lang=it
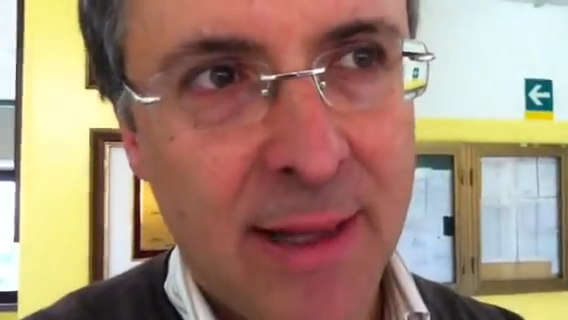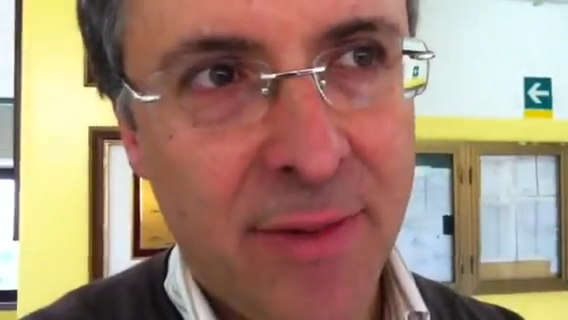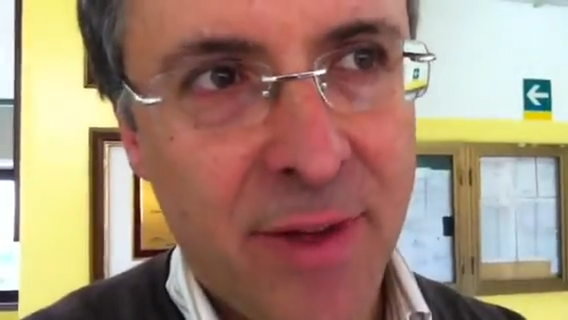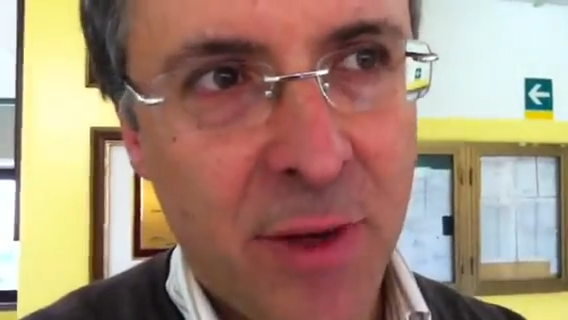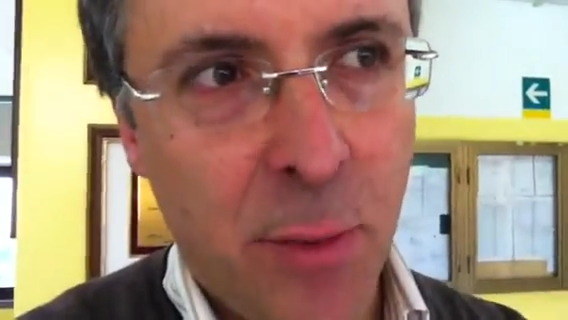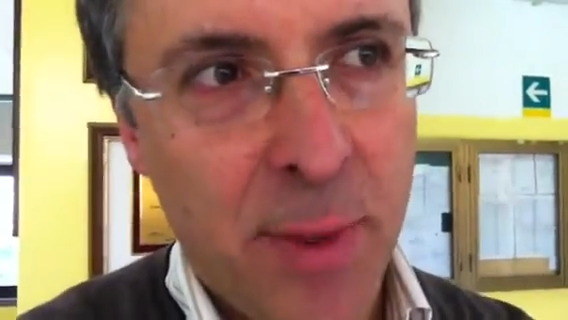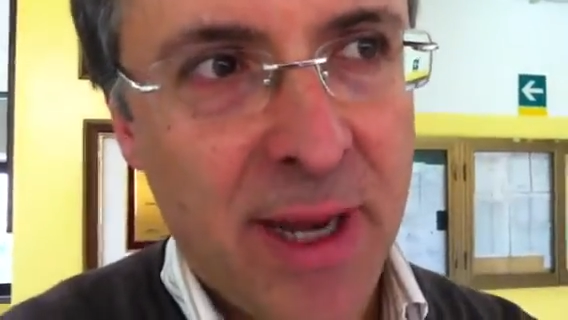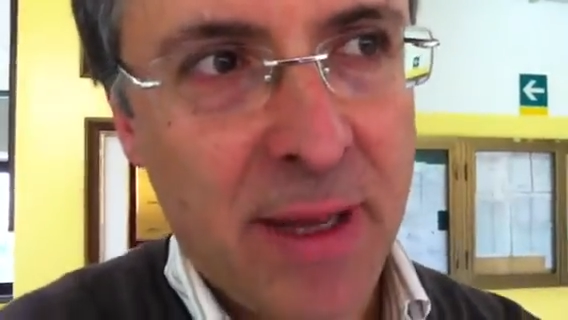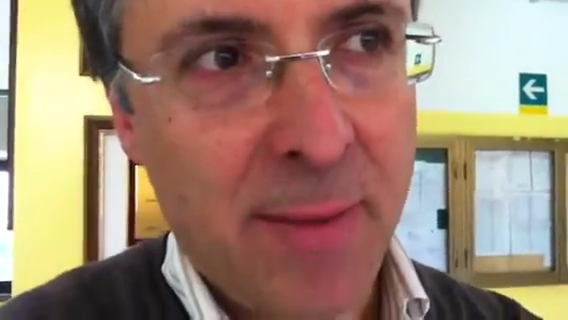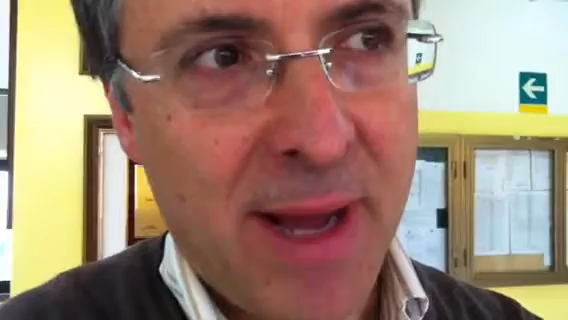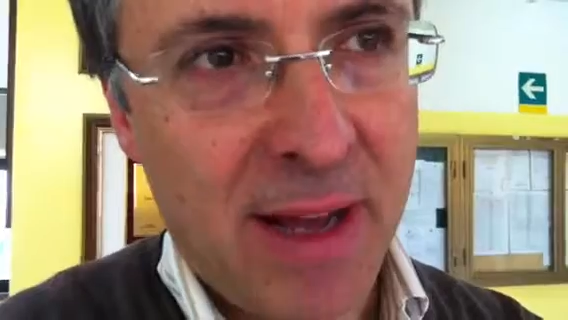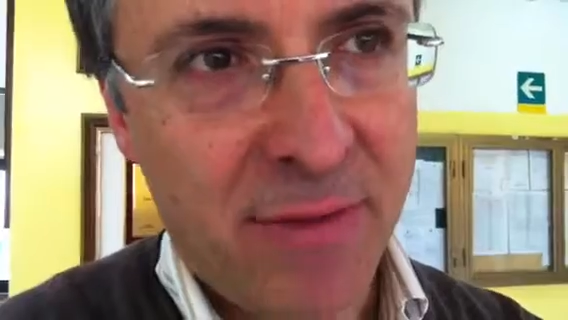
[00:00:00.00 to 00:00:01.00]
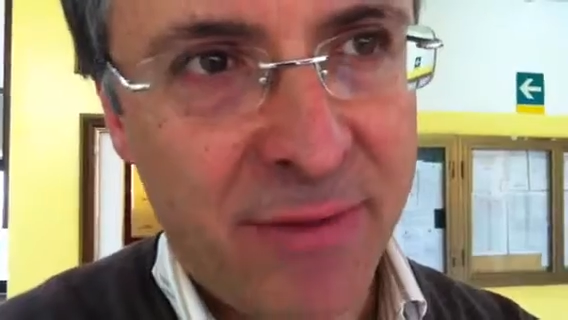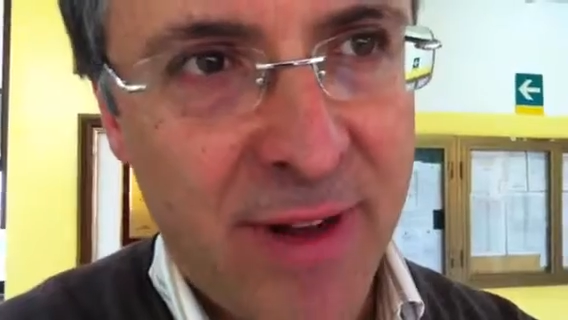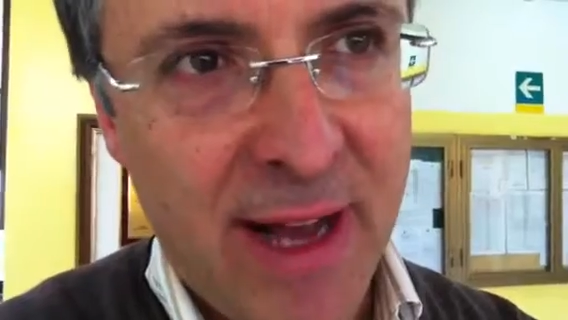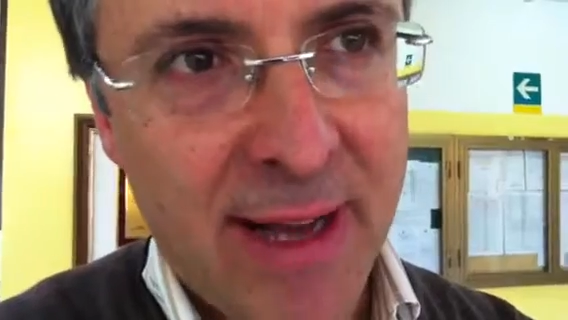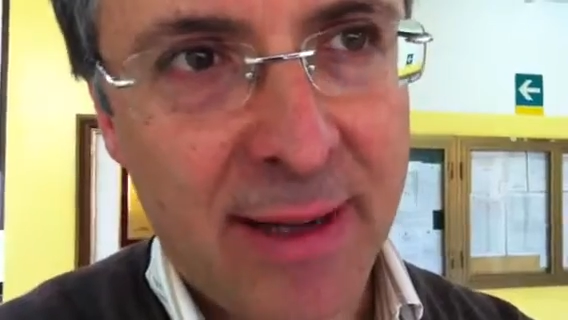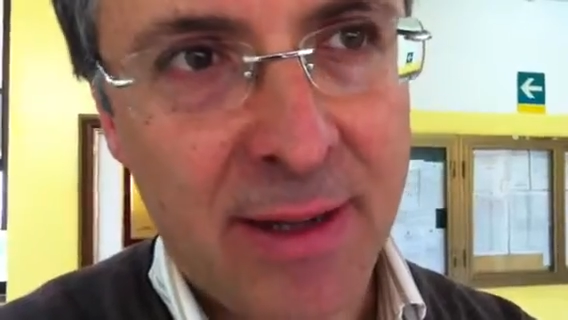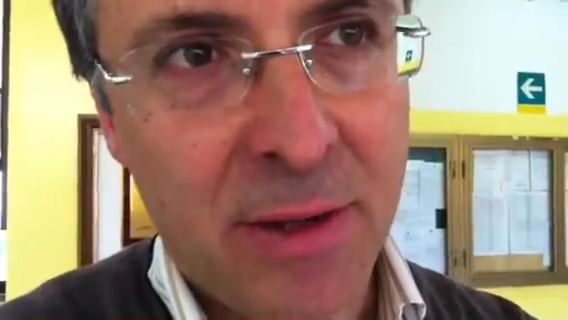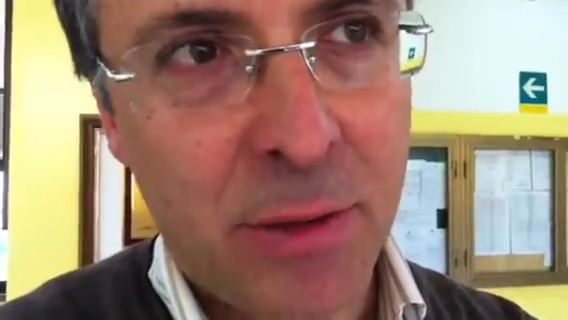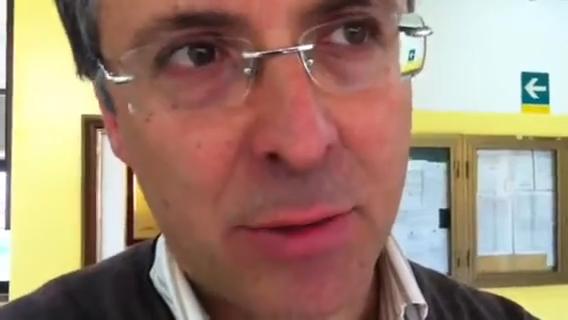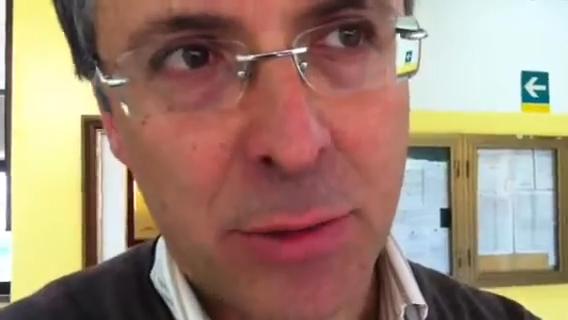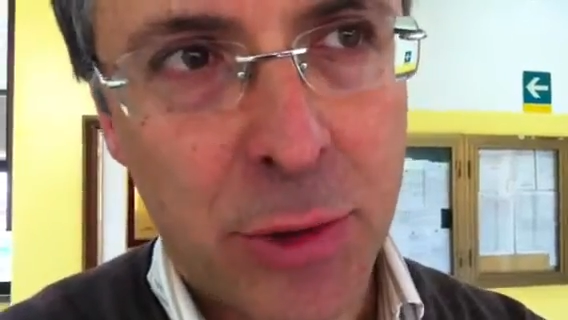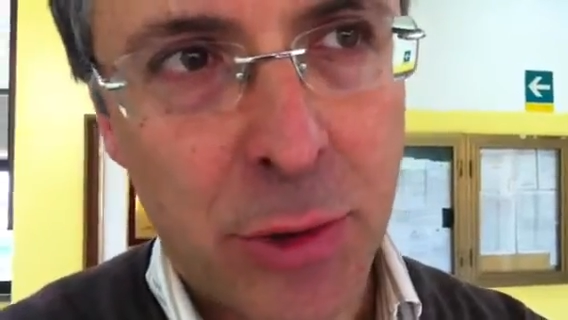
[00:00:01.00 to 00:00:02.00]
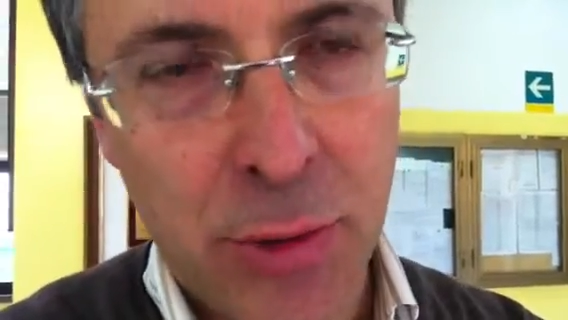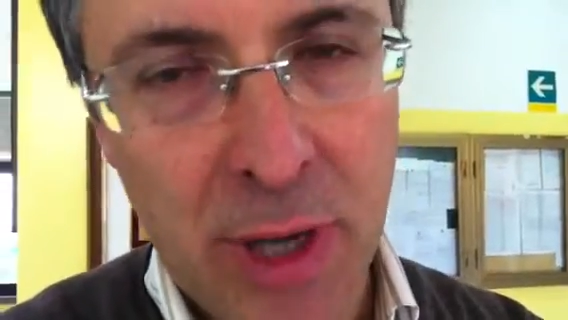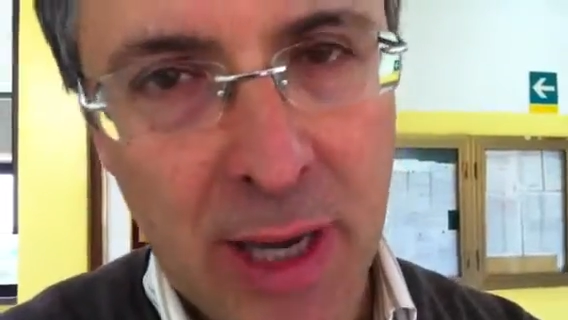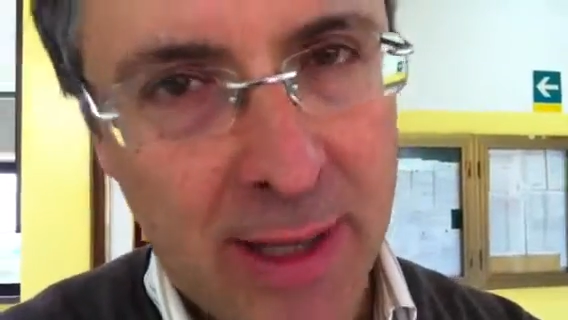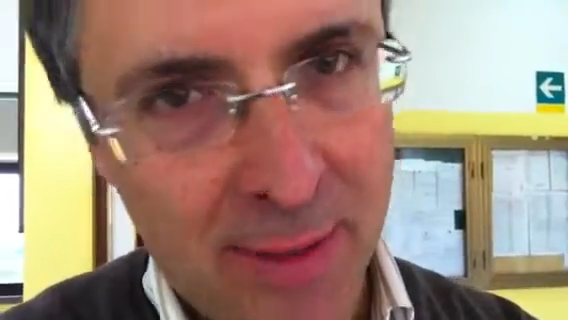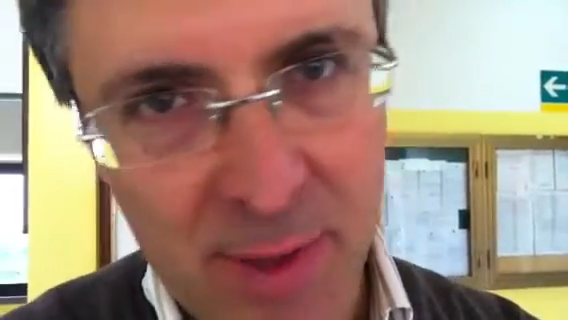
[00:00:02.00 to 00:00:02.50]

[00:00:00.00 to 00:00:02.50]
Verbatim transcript: da fenomeni di malaffare, di corruzione,